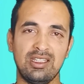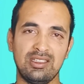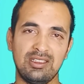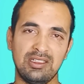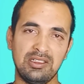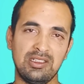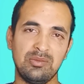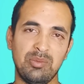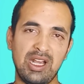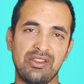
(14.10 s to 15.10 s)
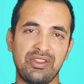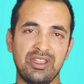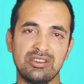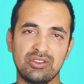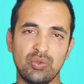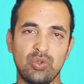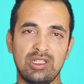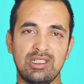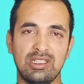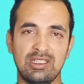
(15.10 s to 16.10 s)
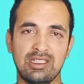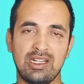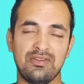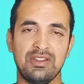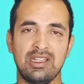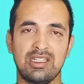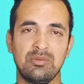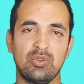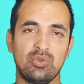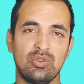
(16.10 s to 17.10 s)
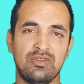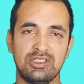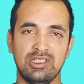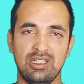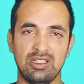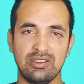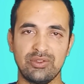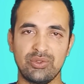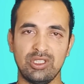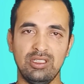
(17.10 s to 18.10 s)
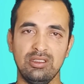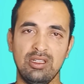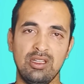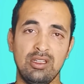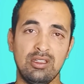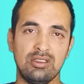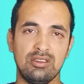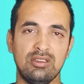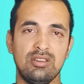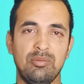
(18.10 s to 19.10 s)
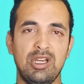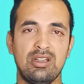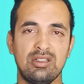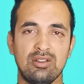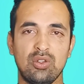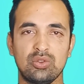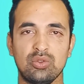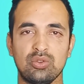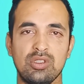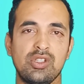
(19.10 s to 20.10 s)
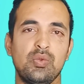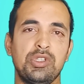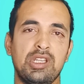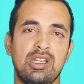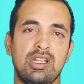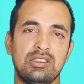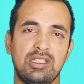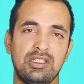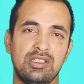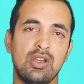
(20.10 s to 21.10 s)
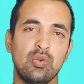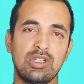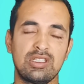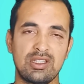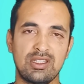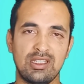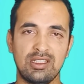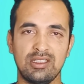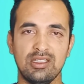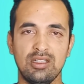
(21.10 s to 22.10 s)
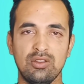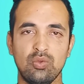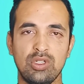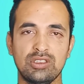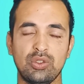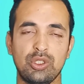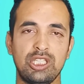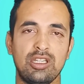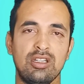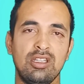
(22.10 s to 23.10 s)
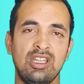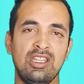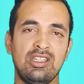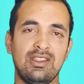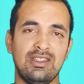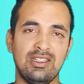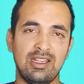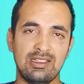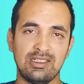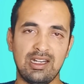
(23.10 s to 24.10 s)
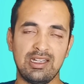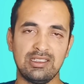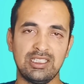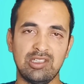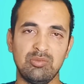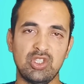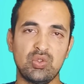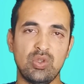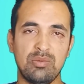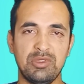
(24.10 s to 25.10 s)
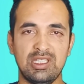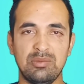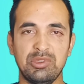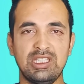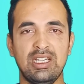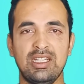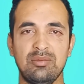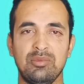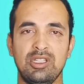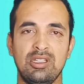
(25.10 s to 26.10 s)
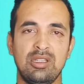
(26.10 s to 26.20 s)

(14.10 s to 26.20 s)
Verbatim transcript: يعني لبعض الدول اللي راه فيها كما نقولوا الفتح الجزئي آه، مع الخطوط الجوية القطرية ولا الجزائرية ولا التركية يعني انا راح نعطيكم الاسوام يعني بالتقريب